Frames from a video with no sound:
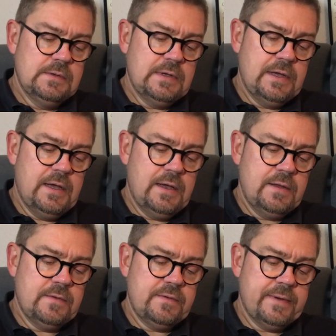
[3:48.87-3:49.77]
Ja,
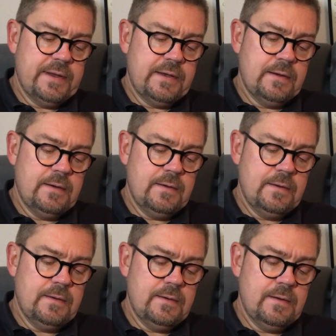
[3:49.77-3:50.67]
einen zweiten.
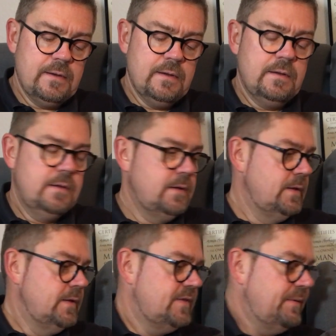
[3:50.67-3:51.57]

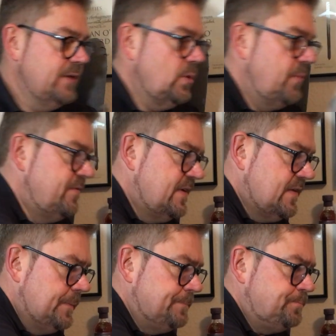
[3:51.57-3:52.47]
Zwei Tropfen Wasser.